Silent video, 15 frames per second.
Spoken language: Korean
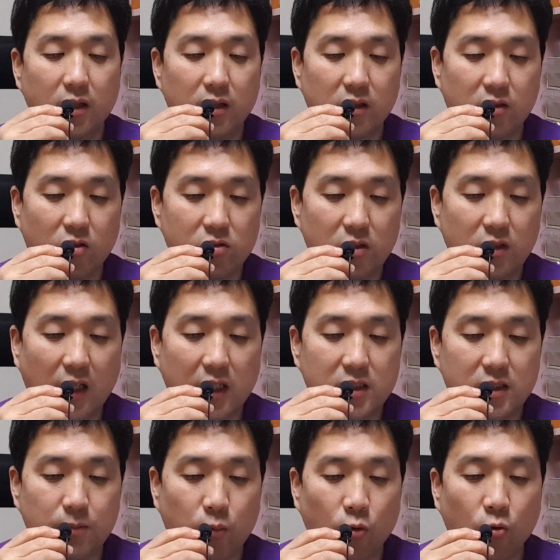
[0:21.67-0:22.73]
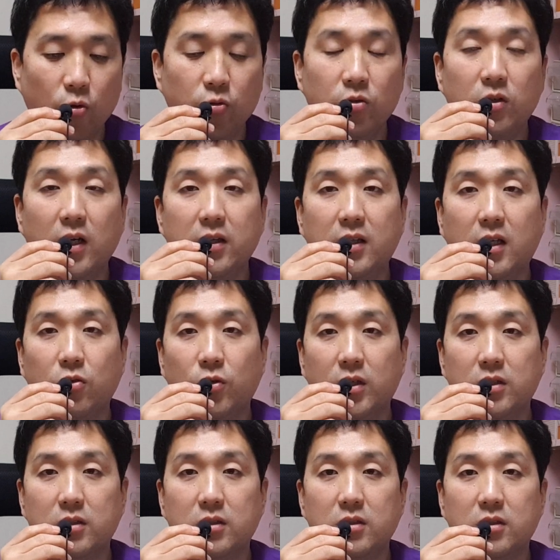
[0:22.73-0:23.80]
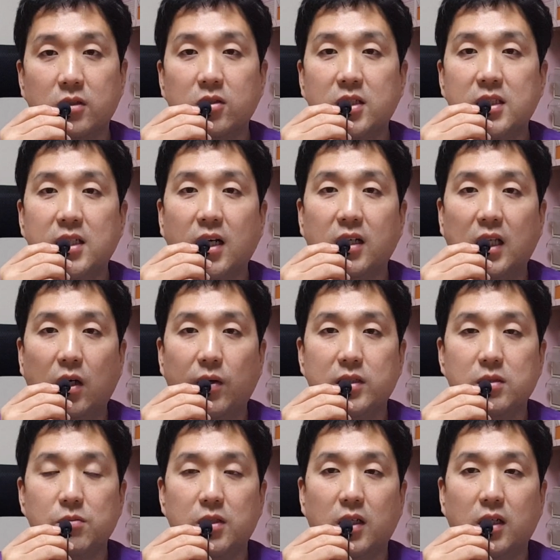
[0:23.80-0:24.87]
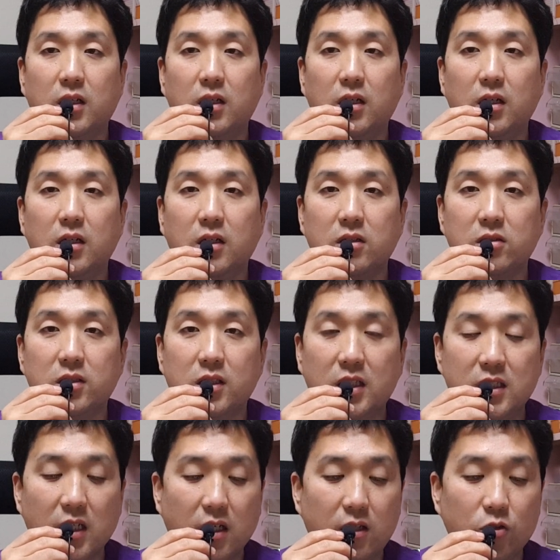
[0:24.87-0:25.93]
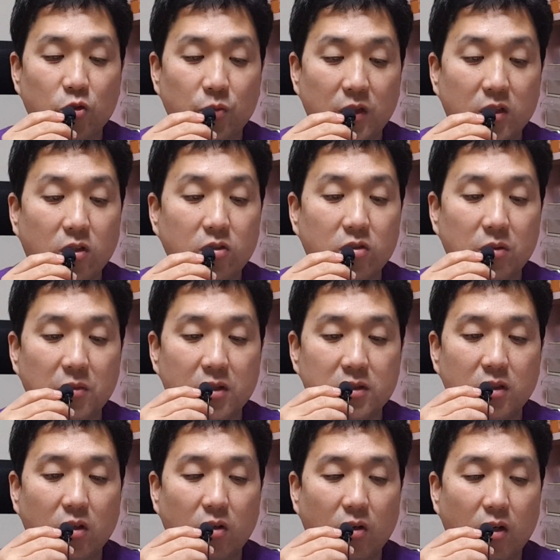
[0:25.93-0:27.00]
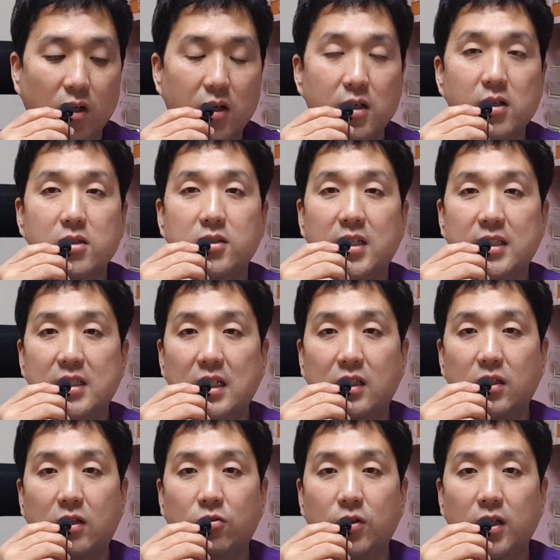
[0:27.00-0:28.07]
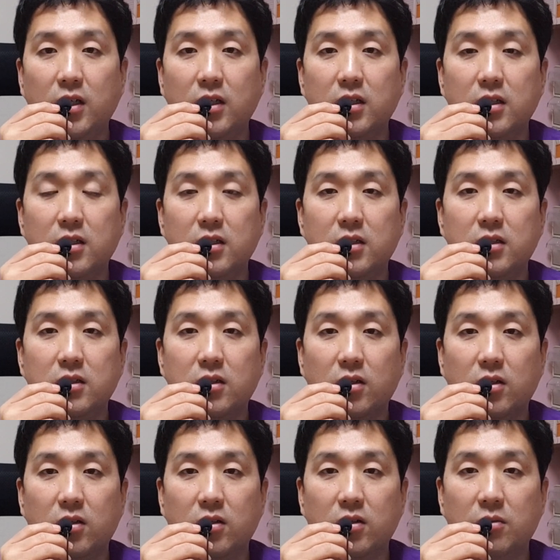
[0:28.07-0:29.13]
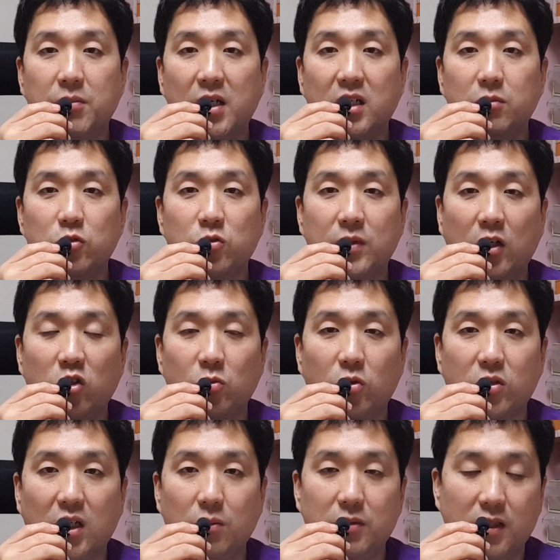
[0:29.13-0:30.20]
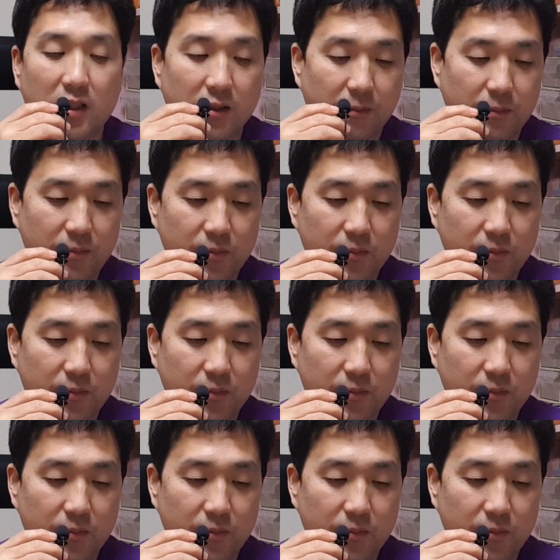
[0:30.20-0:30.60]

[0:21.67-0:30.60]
그것을 다시 복원을 한다고 하는 그 기사가 나왔습니다. 그래서 이 기사를 좀 읽어드리면서 제 생각과 어, 마음을 좀 나눠볼까 합니다.